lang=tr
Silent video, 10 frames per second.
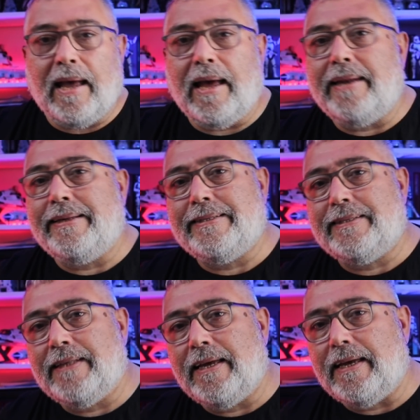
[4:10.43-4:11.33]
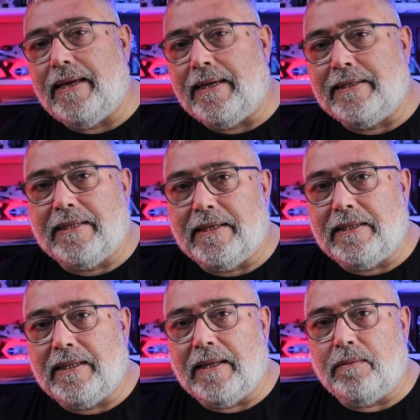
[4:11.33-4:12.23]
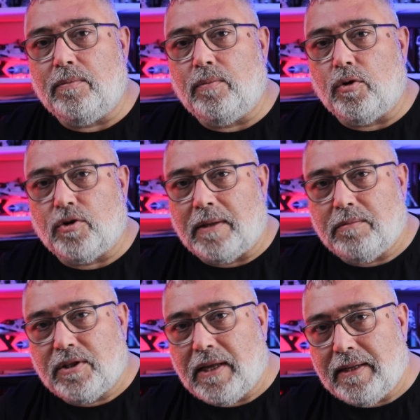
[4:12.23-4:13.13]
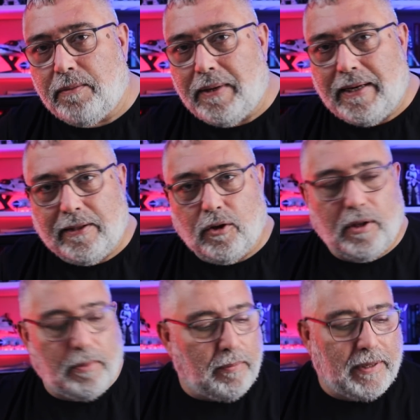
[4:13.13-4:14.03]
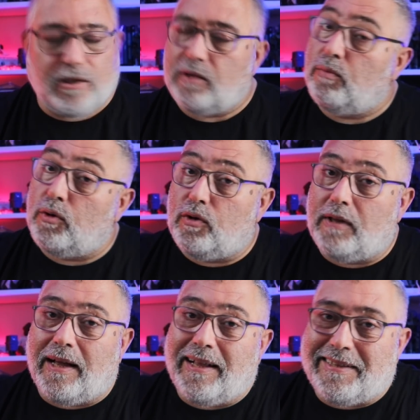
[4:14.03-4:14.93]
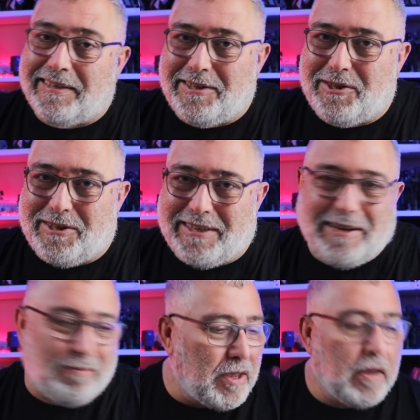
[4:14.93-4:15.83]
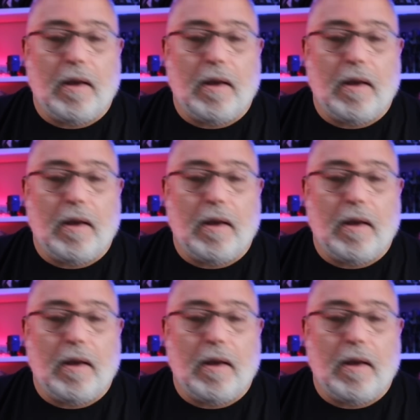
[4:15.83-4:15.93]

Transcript: Her ikisi de eşlerinden boşanmışlardı birlikte olabilmek için bunun da altını çizelim.